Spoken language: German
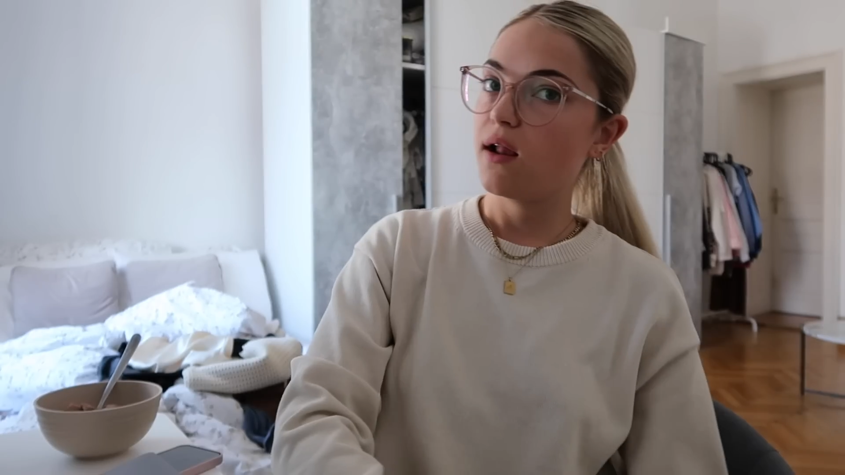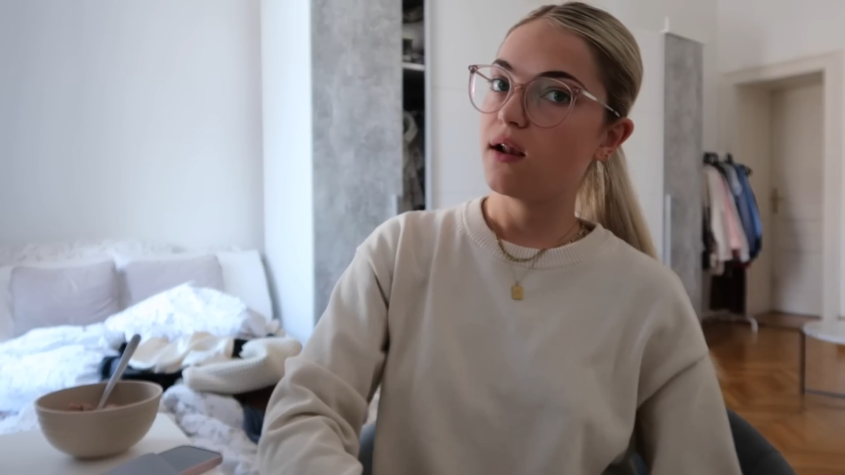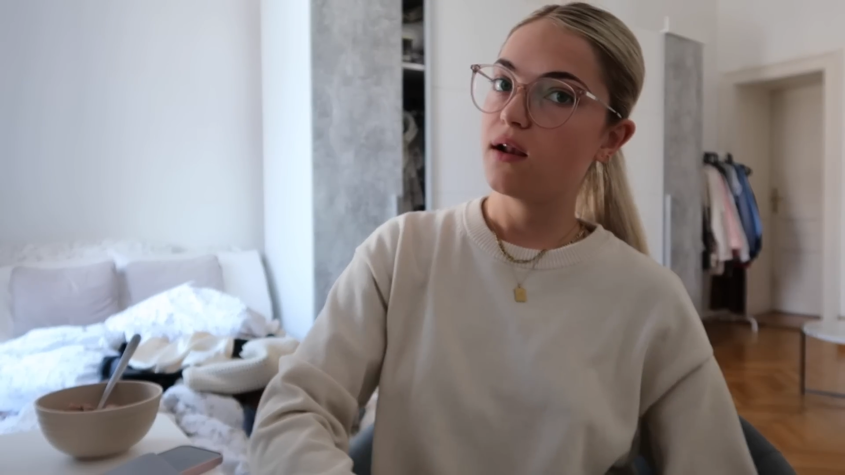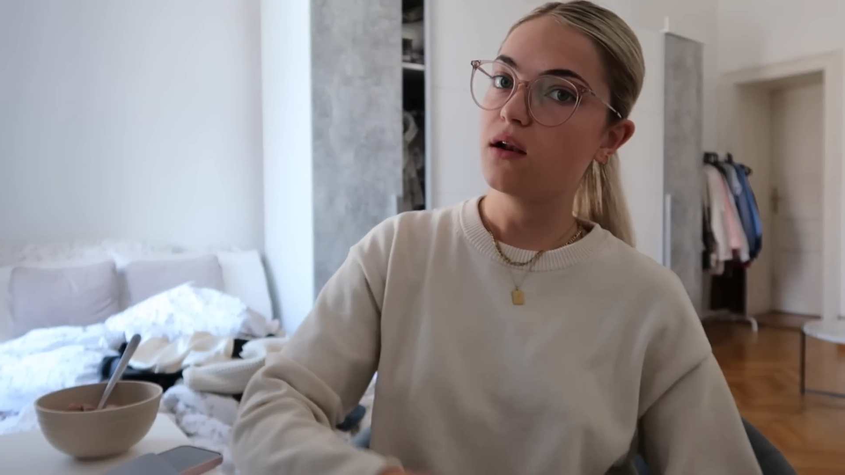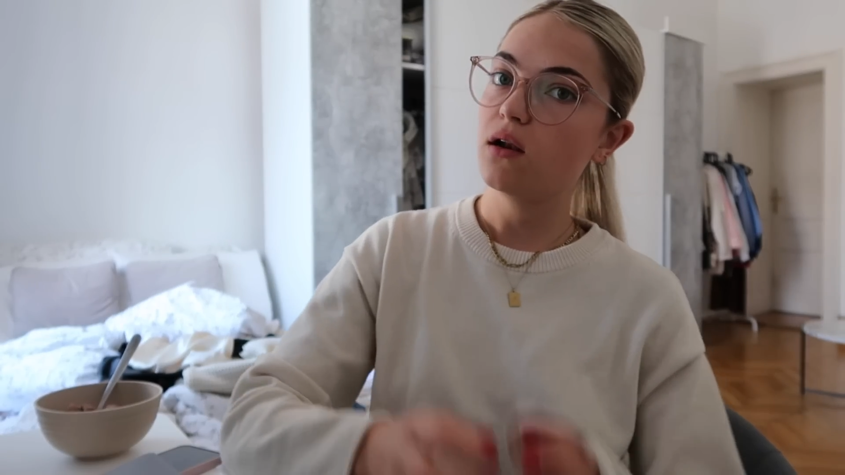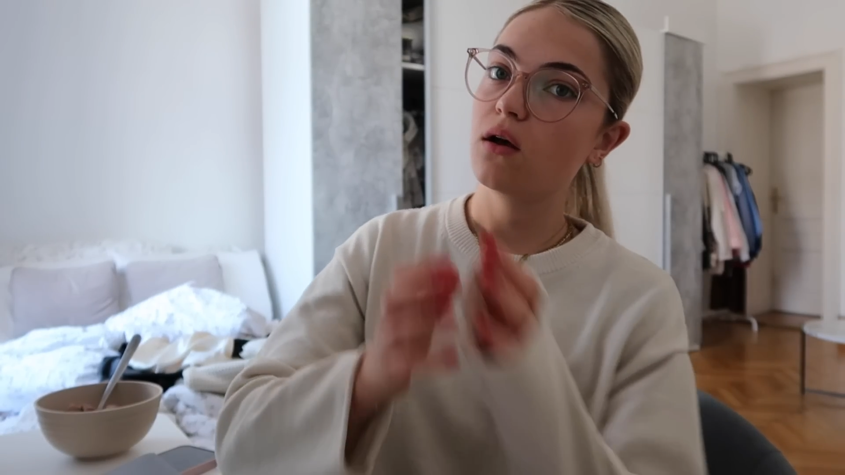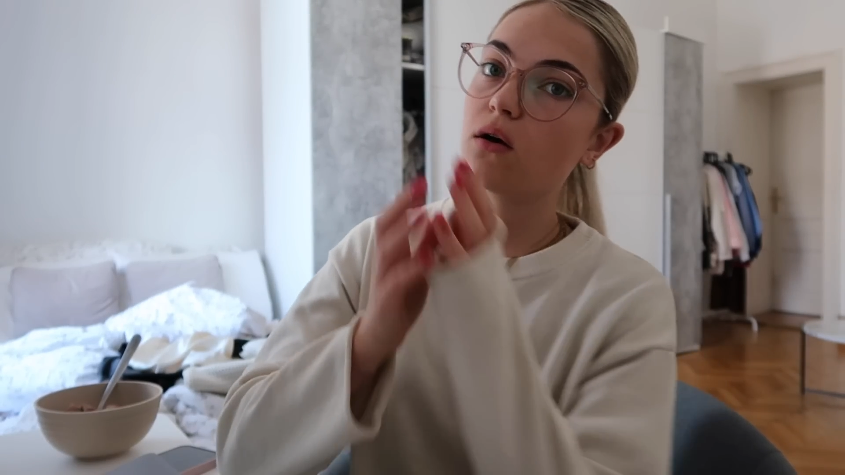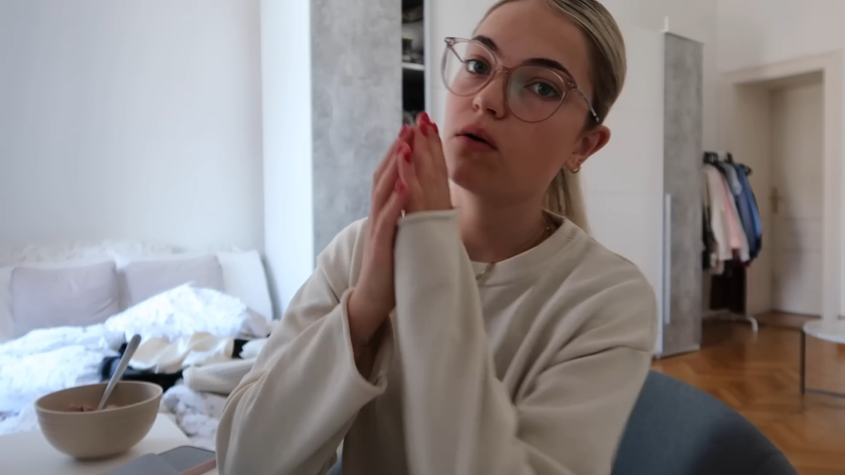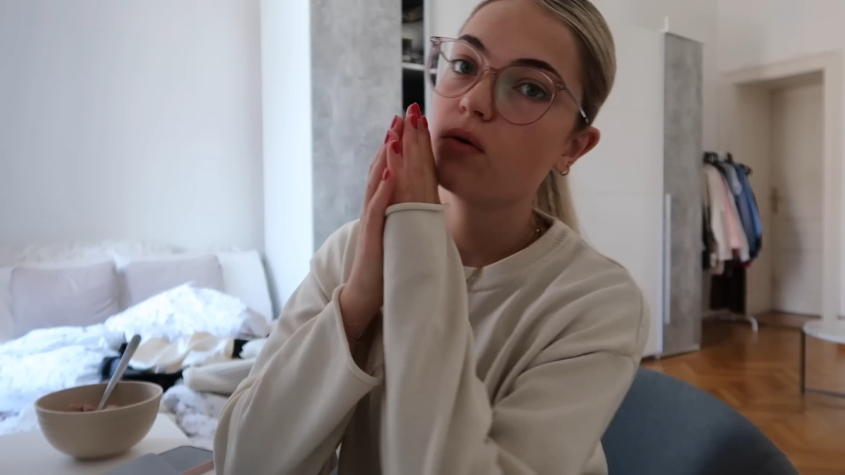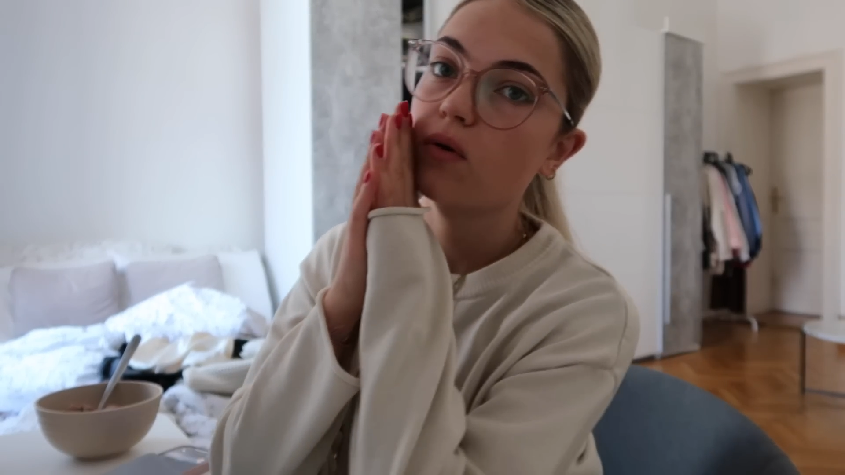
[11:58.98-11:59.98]

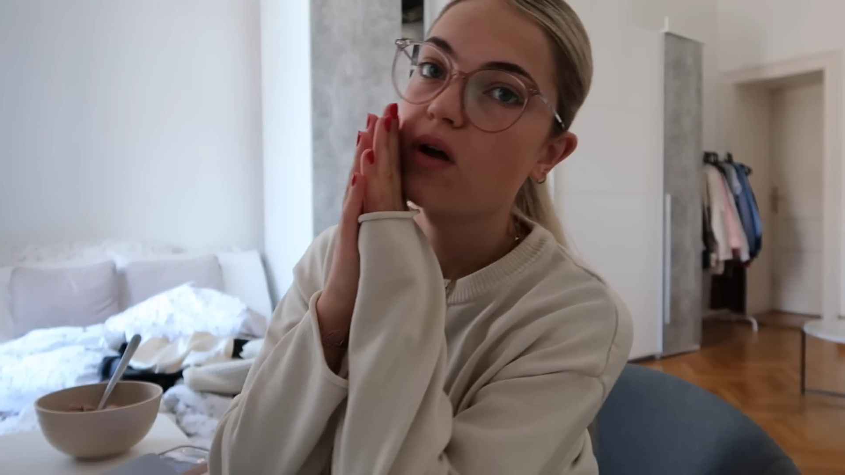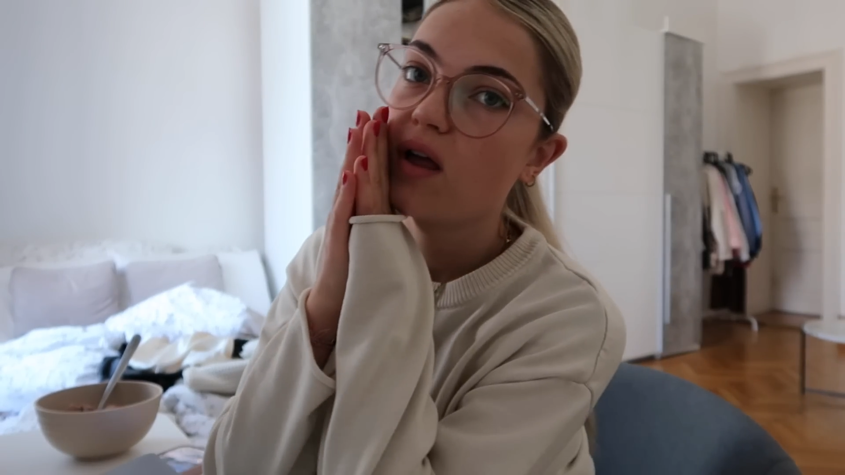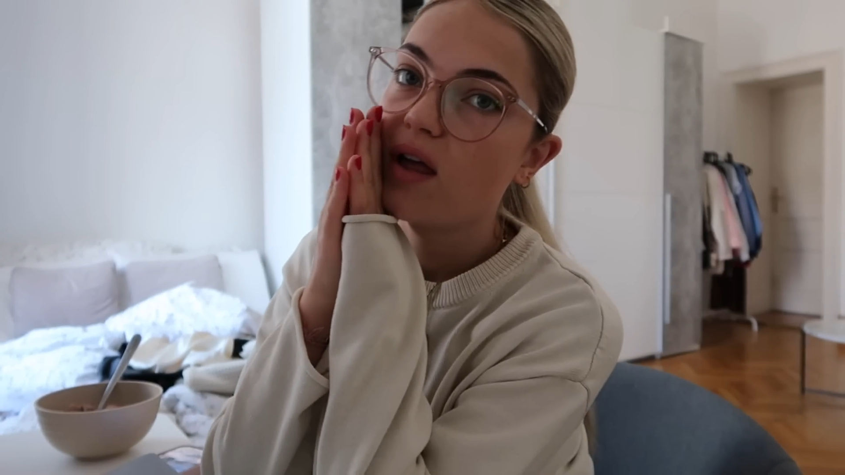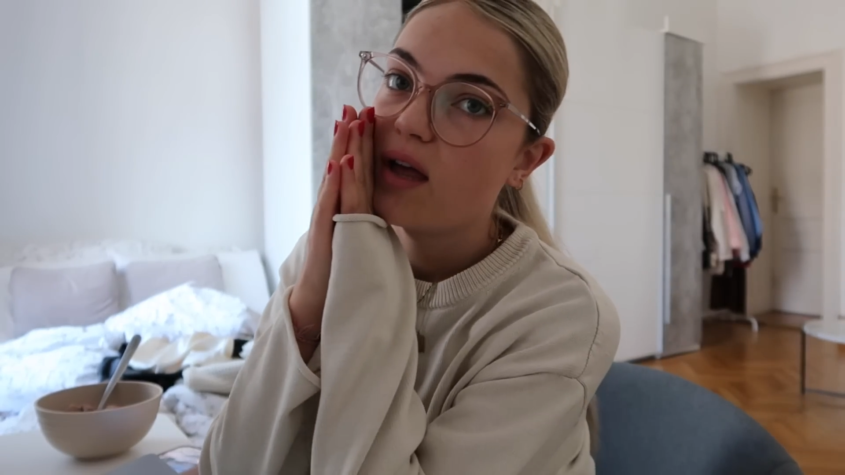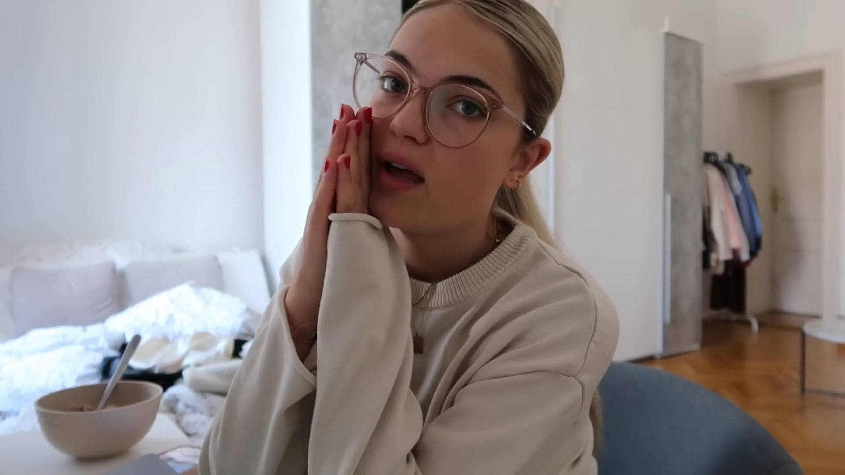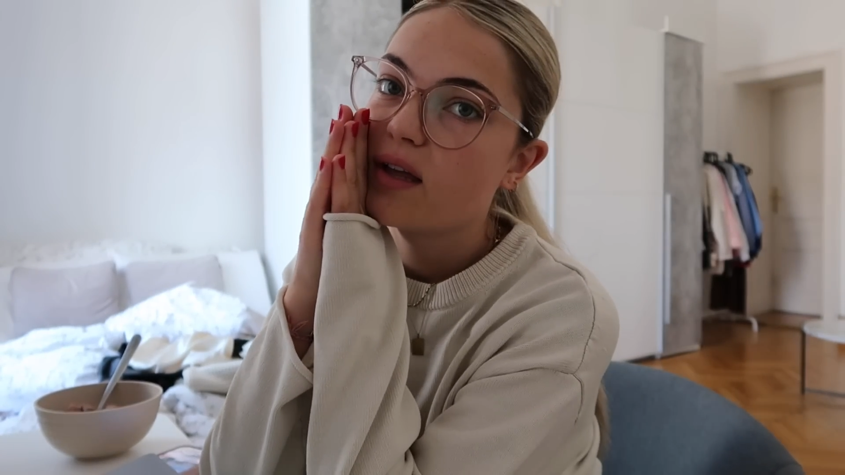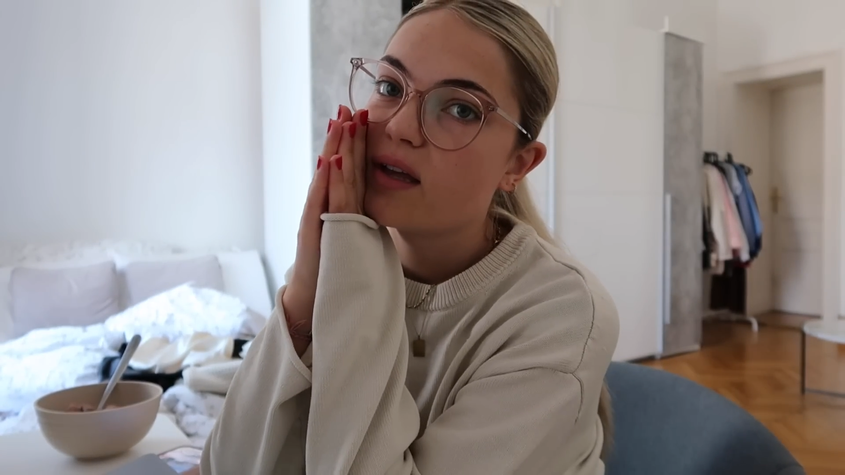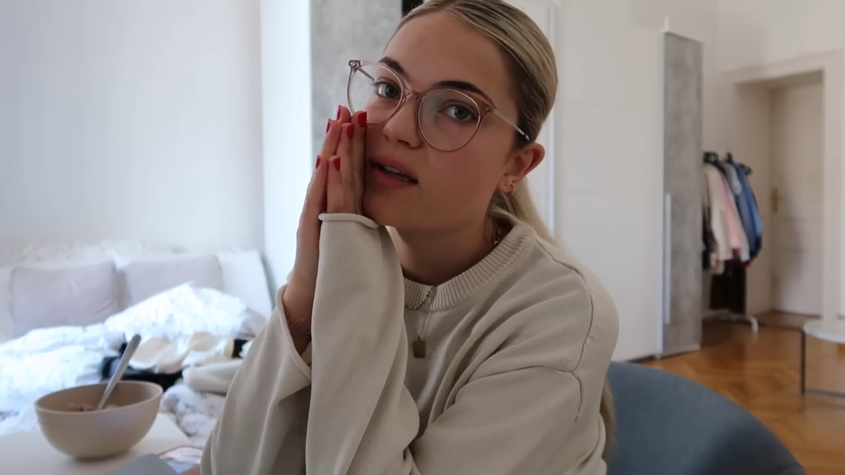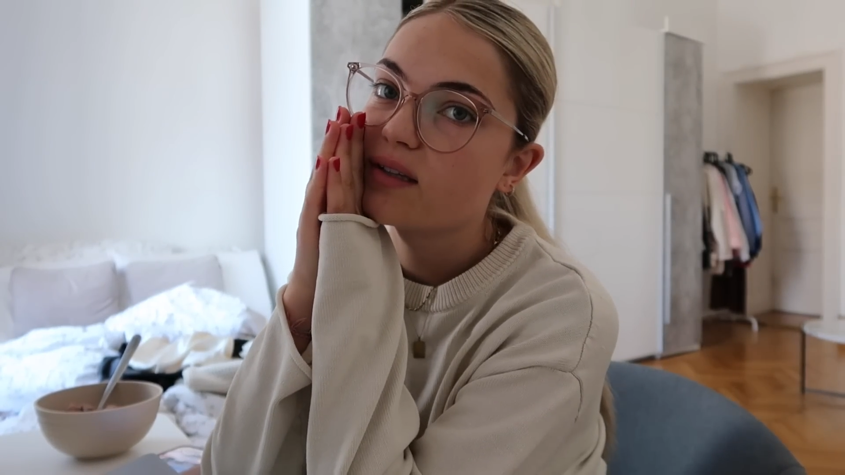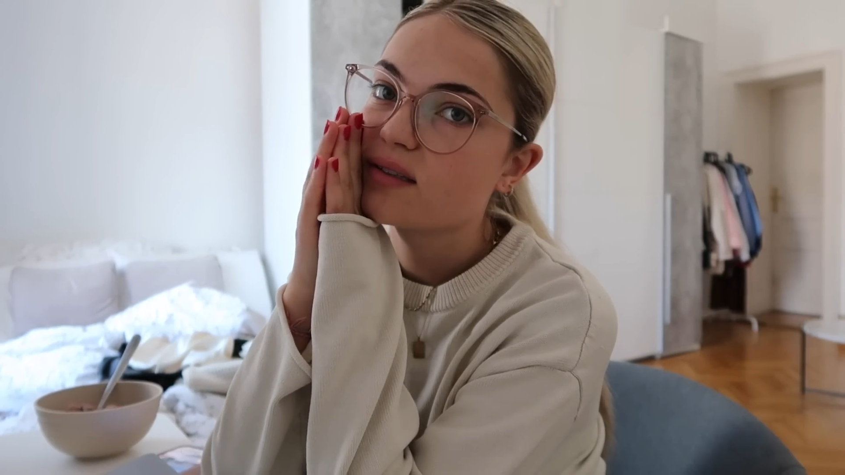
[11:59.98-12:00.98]
Hello.
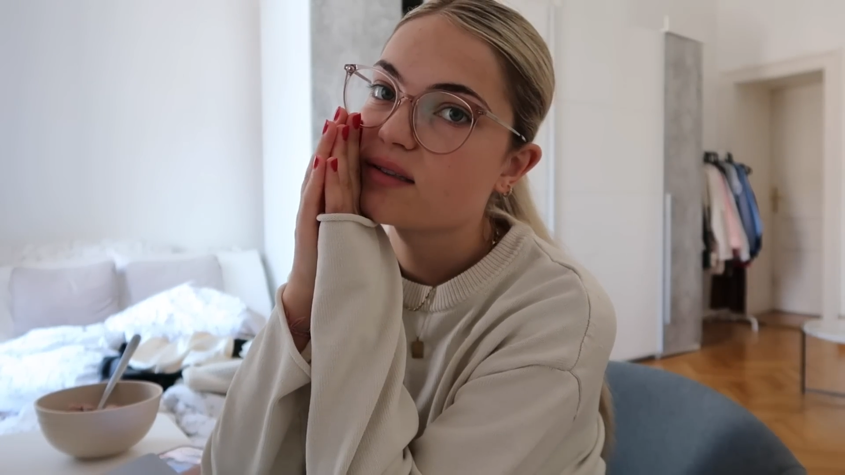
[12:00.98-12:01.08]
Es